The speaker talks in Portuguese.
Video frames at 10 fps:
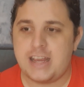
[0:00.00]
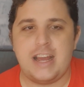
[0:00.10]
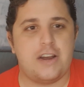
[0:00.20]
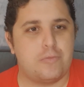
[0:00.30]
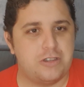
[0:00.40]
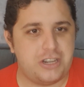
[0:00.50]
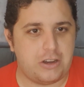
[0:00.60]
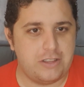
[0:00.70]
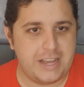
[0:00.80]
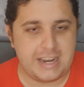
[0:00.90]
Ganharam o
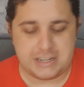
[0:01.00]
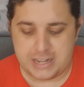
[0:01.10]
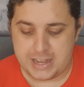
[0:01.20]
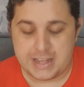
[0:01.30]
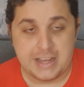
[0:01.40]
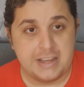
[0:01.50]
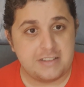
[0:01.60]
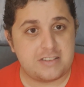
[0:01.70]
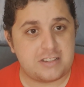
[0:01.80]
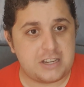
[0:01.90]
Mundial deles, né?
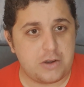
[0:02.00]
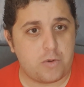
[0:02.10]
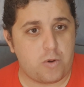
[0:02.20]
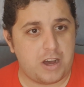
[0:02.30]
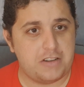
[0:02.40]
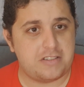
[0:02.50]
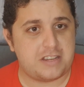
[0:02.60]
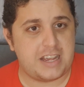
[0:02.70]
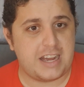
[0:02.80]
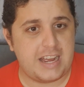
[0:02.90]
Cinco anos
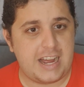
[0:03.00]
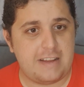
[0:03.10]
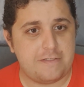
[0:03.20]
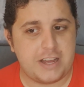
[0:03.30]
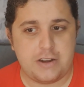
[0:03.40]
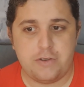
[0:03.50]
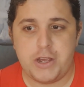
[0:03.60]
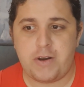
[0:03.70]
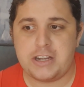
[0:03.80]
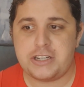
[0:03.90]
sem ganhar, velho.
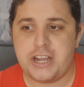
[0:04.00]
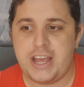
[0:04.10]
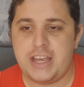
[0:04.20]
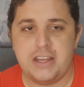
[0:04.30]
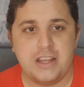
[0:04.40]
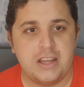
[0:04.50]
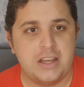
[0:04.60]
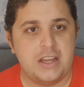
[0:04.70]
eu achei